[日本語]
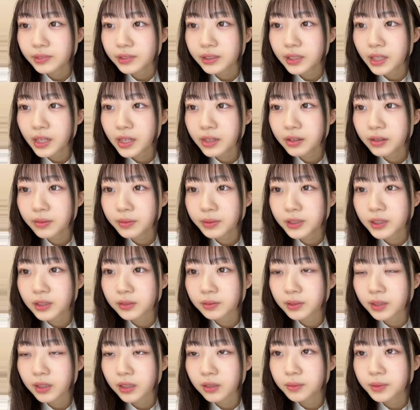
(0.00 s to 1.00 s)
台湾まで
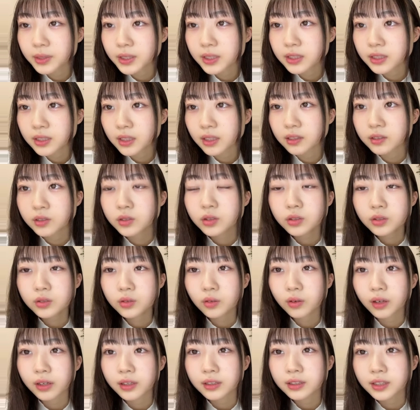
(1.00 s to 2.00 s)
そば辛めですかちょっ
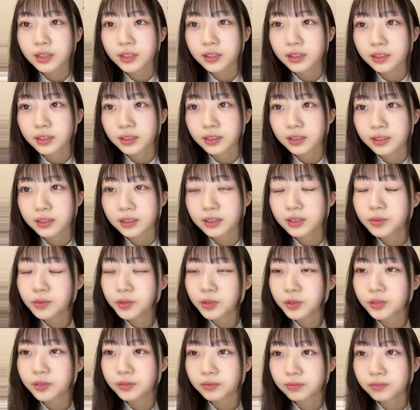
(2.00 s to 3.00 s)
と辛かったですで
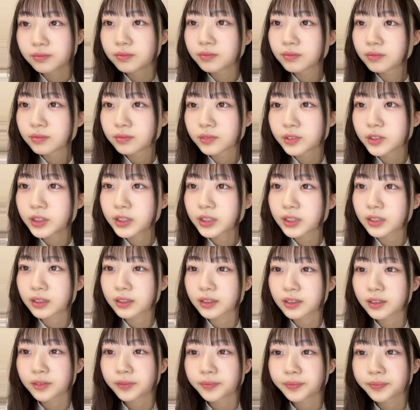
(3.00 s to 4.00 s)
もうん美味しかっ
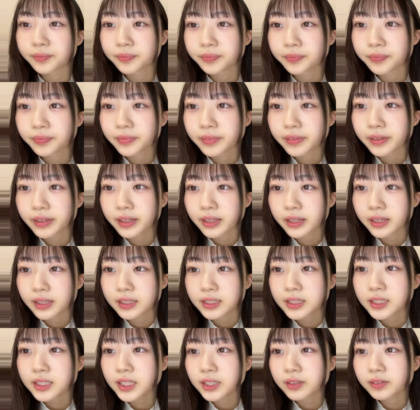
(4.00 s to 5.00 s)
た
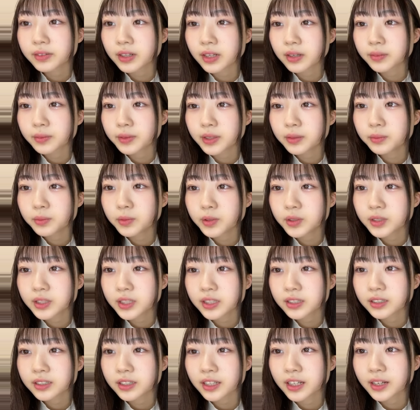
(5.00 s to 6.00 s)
次回は壁にボール
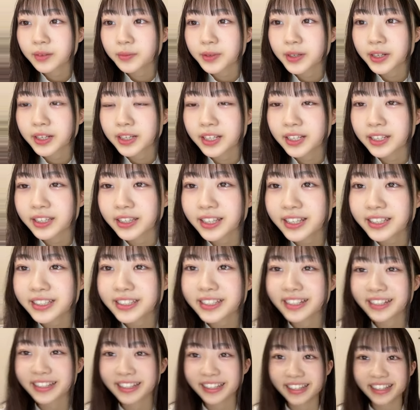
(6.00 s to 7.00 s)
じゃなくてカメラに確
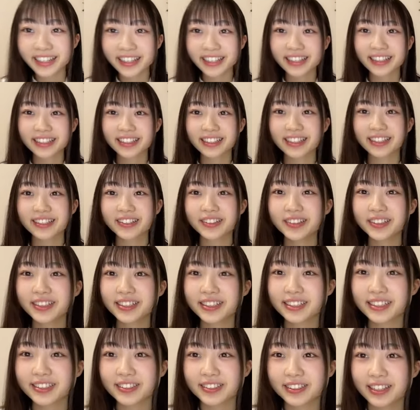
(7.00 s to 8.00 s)
かにかっこいい
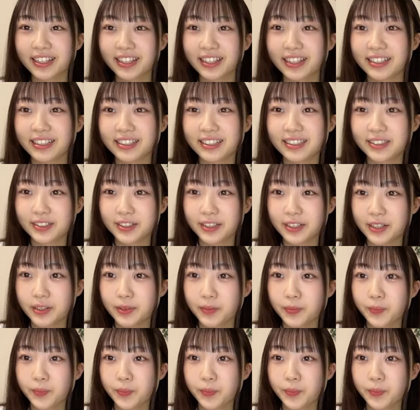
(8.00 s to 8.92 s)
ですよねそれ